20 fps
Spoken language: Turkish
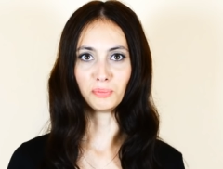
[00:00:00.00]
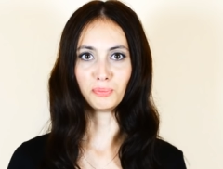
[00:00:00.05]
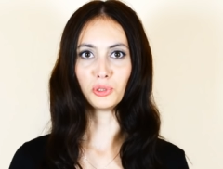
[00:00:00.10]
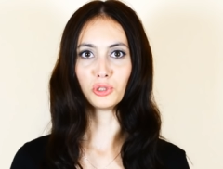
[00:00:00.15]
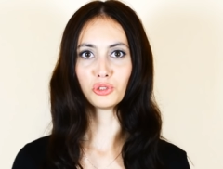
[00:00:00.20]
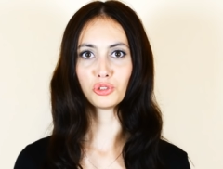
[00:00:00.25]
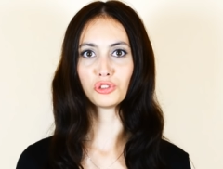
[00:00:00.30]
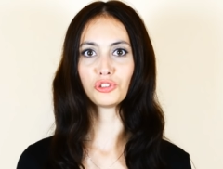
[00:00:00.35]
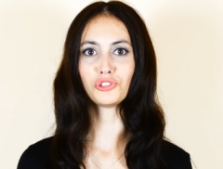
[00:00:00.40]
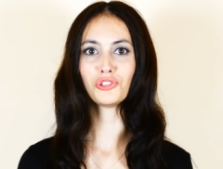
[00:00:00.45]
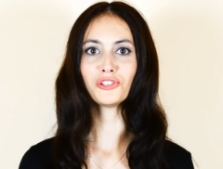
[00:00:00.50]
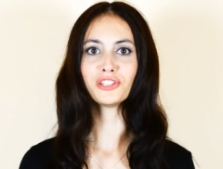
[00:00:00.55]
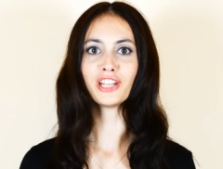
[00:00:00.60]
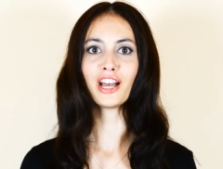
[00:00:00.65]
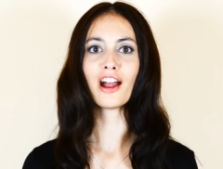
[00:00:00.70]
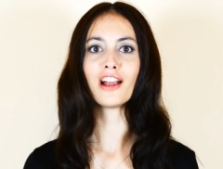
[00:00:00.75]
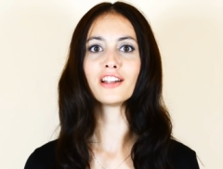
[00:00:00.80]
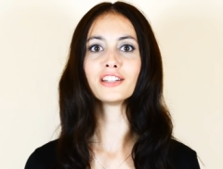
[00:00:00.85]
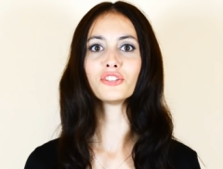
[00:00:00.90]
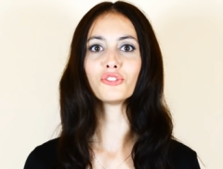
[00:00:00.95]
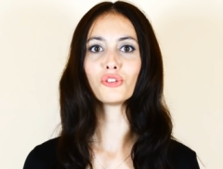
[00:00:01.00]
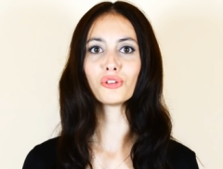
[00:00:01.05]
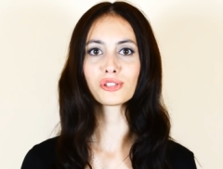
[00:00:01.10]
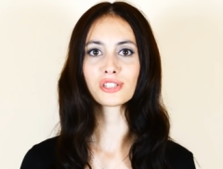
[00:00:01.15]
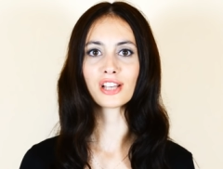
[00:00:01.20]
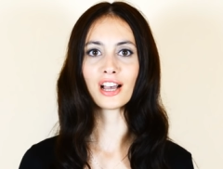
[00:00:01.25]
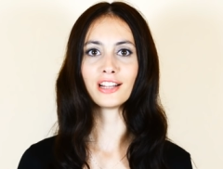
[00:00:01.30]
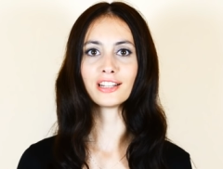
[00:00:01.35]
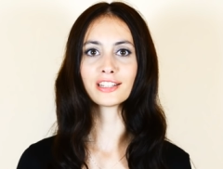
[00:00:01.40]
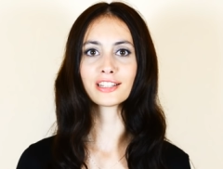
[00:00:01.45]
Pozisyonla ayrılan
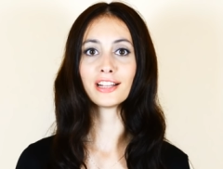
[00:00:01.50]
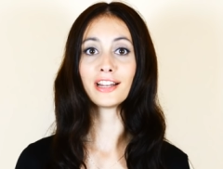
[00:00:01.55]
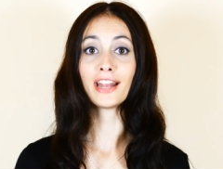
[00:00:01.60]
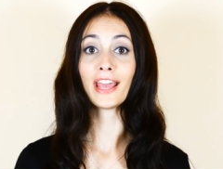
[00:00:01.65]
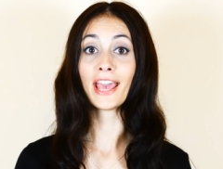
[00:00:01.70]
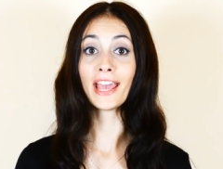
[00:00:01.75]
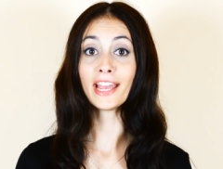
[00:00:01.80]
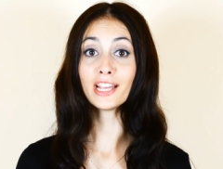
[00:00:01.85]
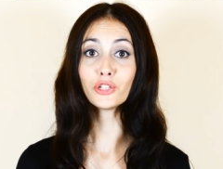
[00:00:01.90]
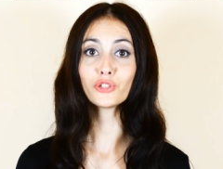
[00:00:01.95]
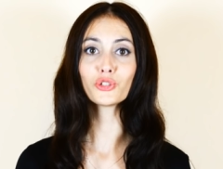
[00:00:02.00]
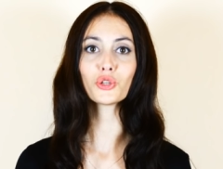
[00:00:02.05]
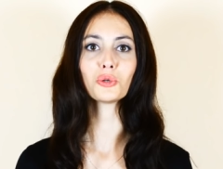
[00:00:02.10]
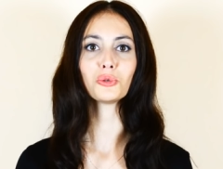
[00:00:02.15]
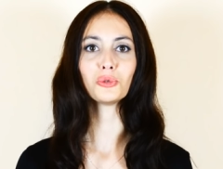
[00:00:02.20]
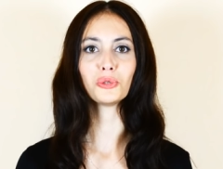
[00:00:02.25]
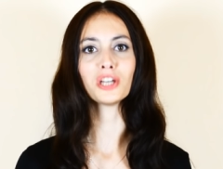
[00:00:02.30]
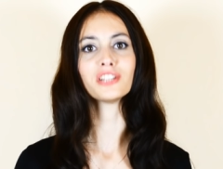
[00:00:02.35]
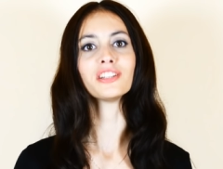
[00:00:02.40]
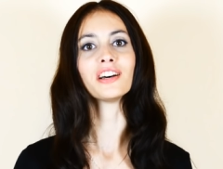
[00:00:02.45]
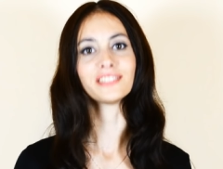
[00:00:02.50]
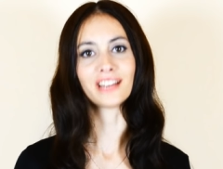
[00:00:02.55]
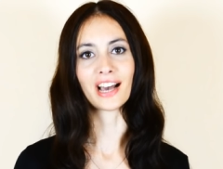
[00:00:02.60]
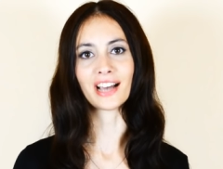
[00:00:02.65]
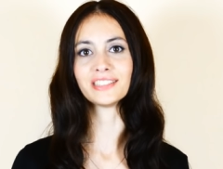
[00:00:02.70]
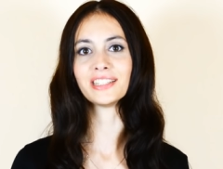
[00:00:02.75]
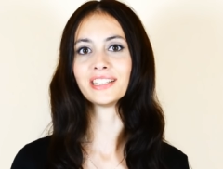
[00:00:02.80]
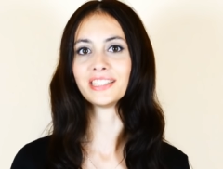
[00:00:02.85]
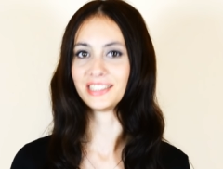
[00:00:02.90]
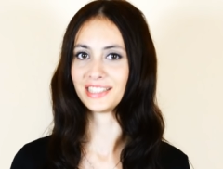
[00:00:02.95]
özelliklere en çok uyan
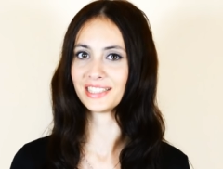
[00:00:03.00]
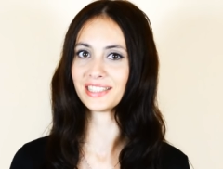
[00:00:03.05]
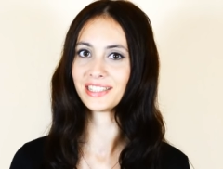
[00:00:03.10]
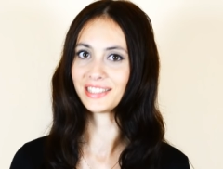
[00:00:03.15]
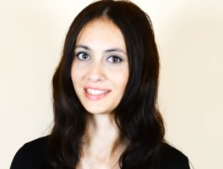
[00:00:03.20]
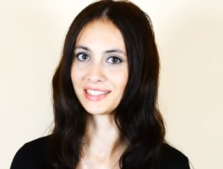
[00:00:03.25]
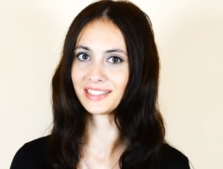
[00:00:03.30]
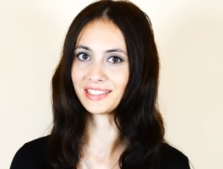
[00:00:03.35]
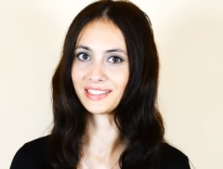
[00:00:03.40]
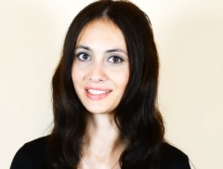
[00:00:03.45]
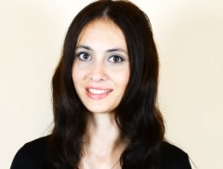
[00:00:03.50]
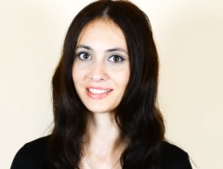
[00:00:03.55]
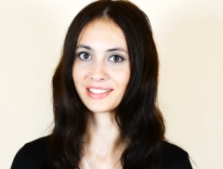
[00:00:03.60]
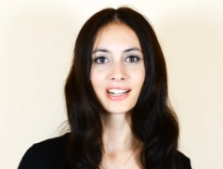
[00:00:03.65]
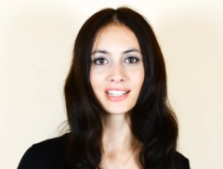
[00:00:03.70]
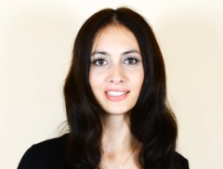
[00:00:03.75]
aday da yine sizsiniz.